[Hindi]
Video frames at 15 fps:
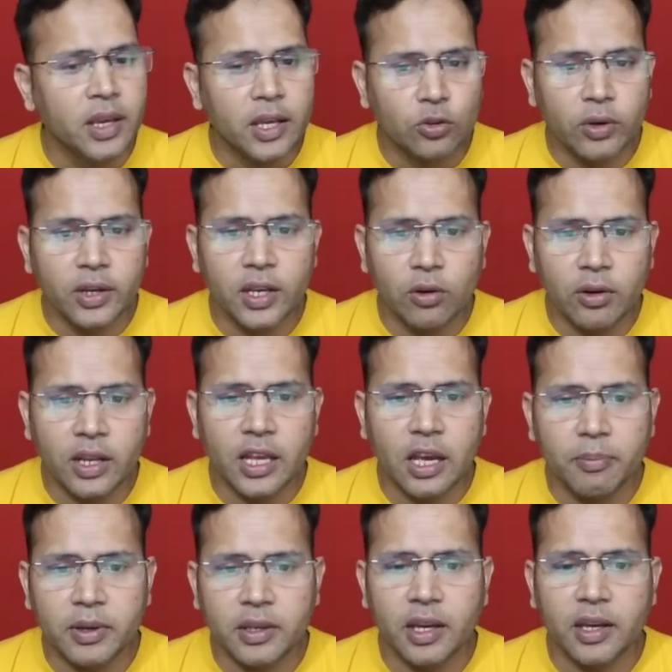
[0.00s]
तो इन्होंने यहाँ
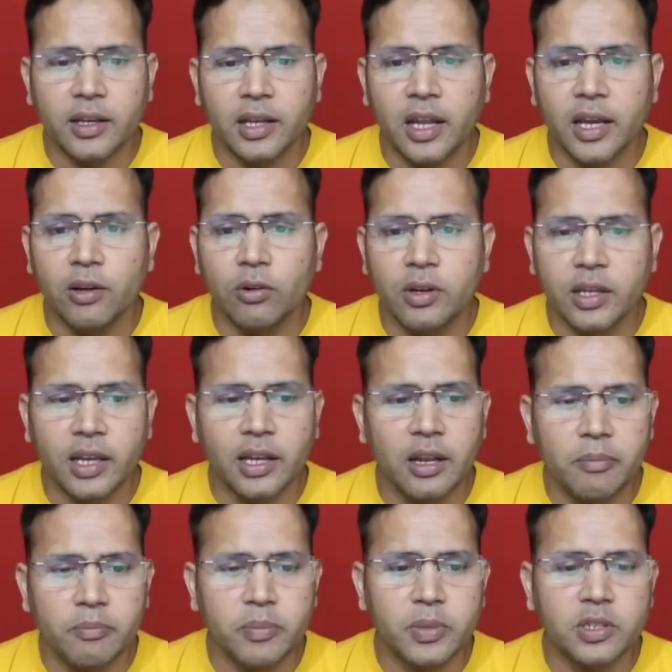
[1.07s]
पे क्या खेला इन्होंने
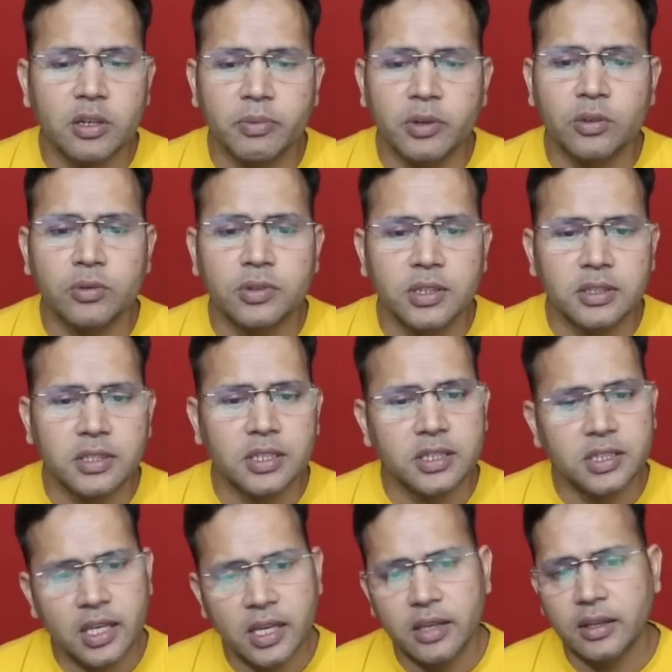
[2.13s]
खेला बिशप इंटू सी
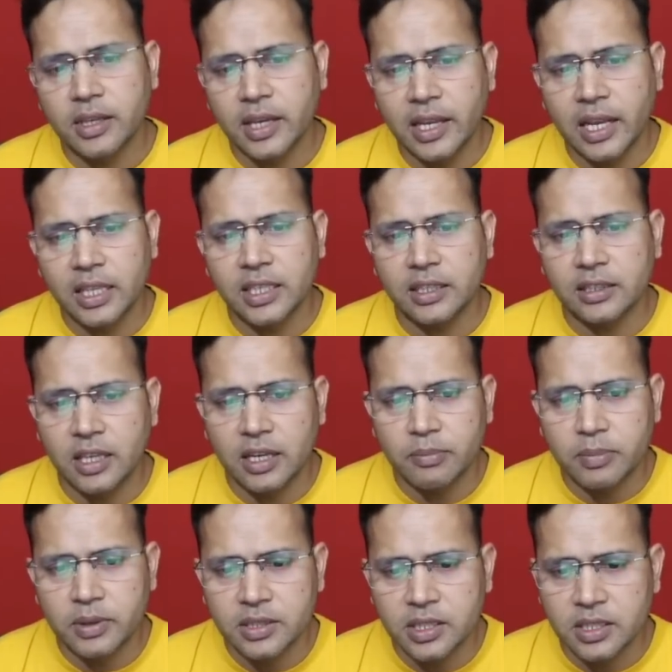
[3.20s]
सिक्स ये खेला जाता है
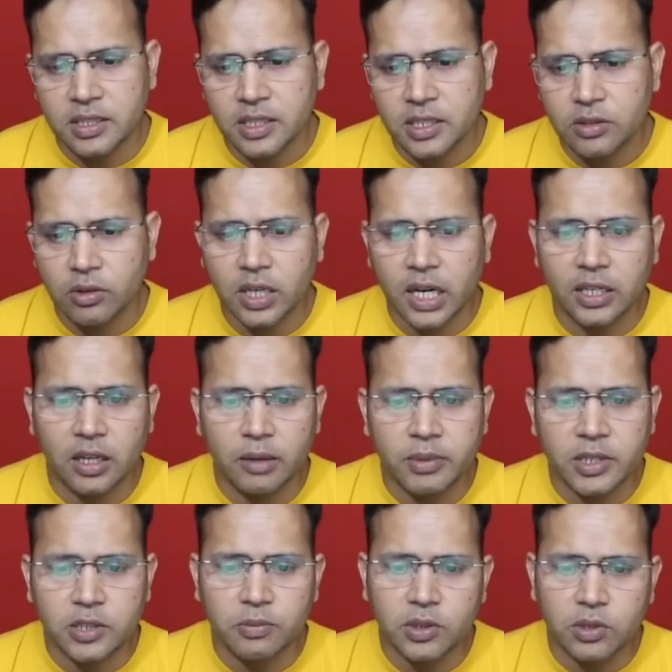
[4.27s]
बी सी सिक्स और डाटा
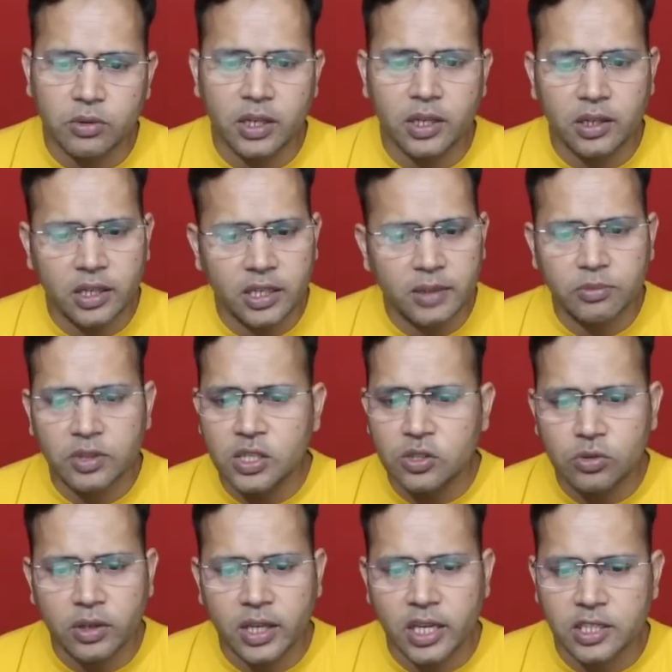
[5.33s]
बेस में जो है करीब तीन
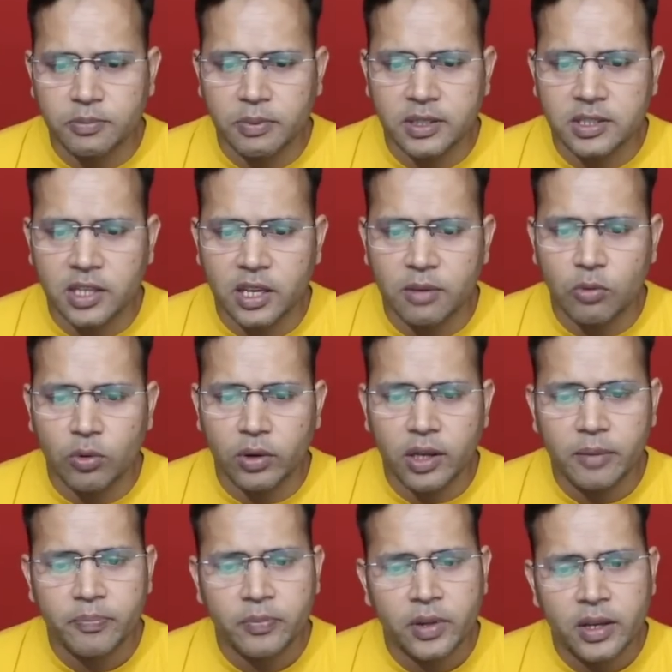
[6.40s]
सौ के आसपास गेम होंगे
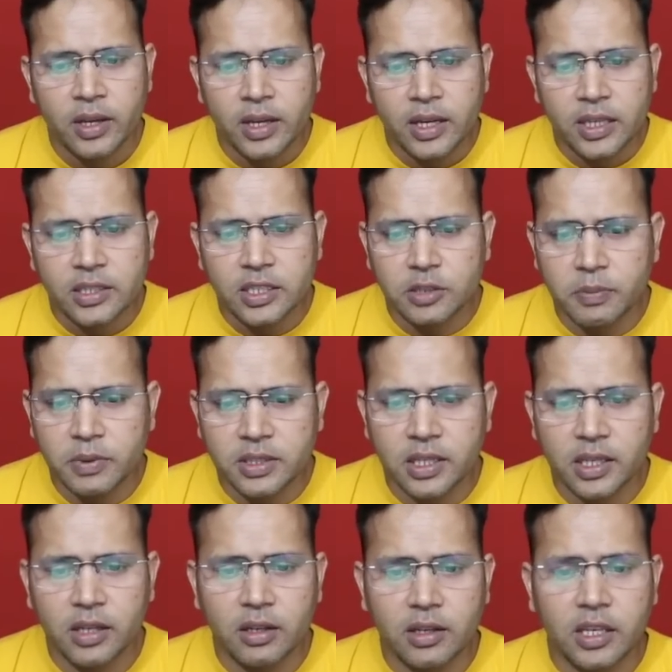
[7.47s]
जिसमें
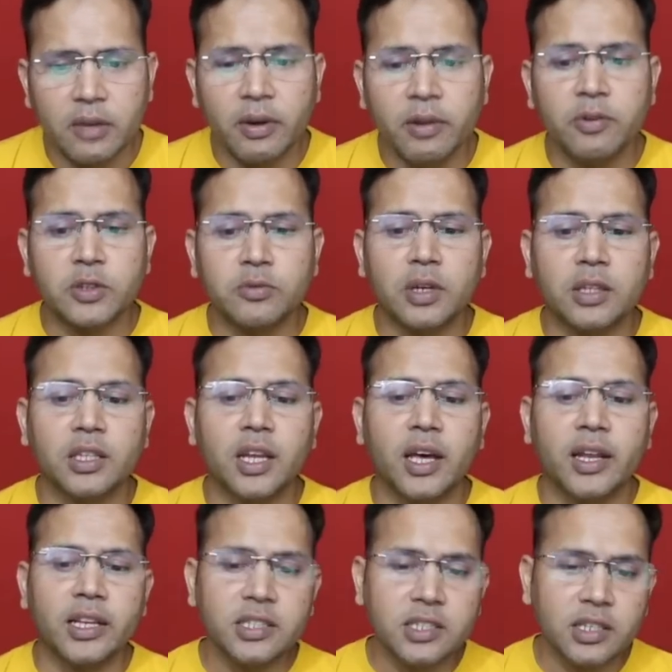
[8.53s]
से इवन विश्वनाथन
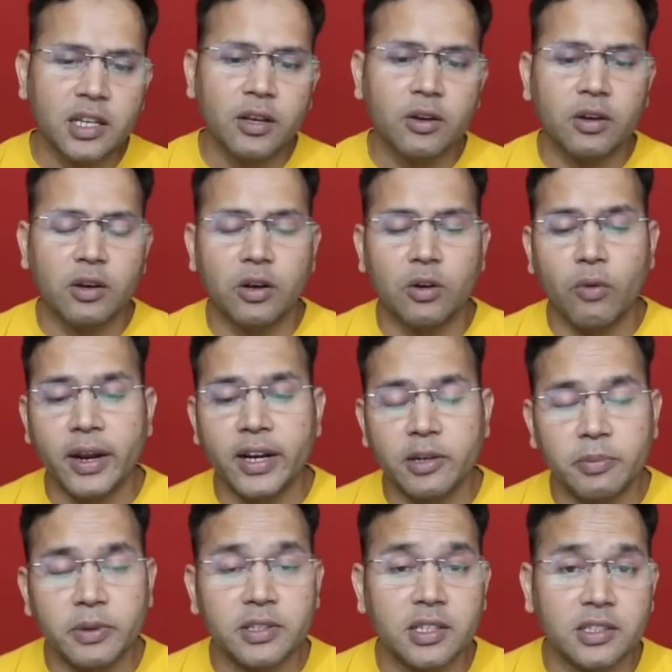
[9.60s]
आनंद जी ने वाइट
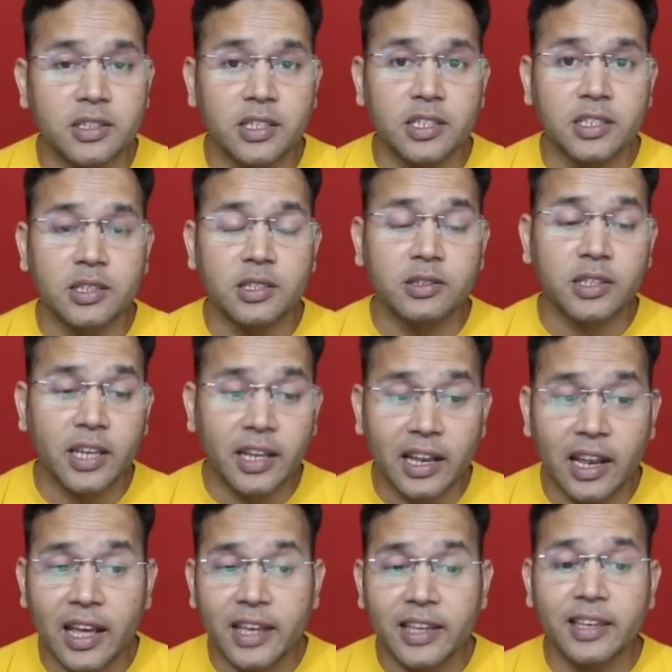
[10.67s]
पीसेस से
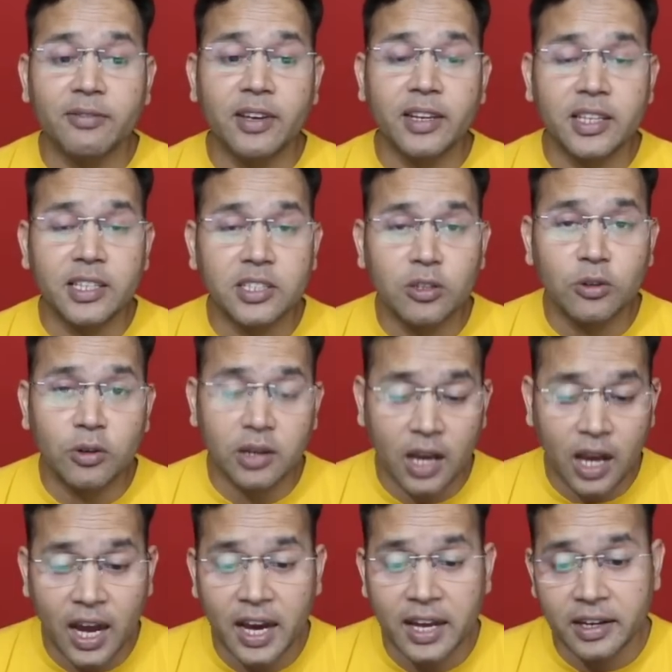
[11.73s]
खेला है वेरिएशन और
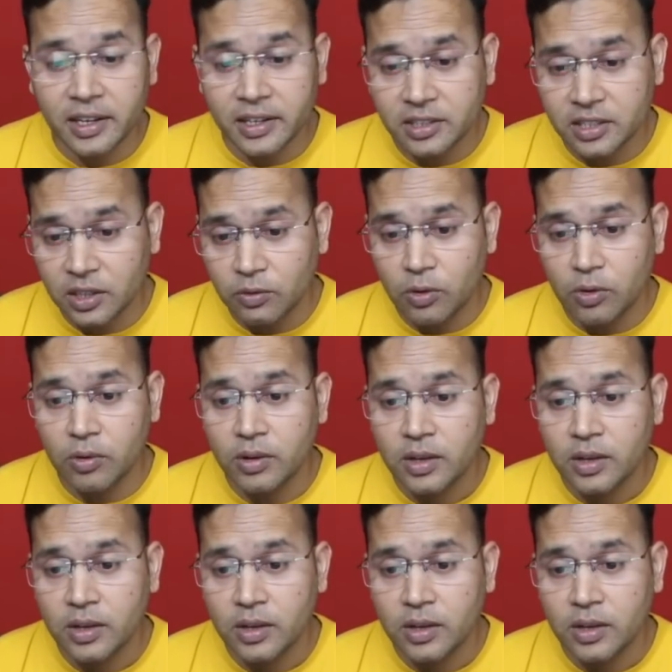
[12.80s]
हार गए थे वो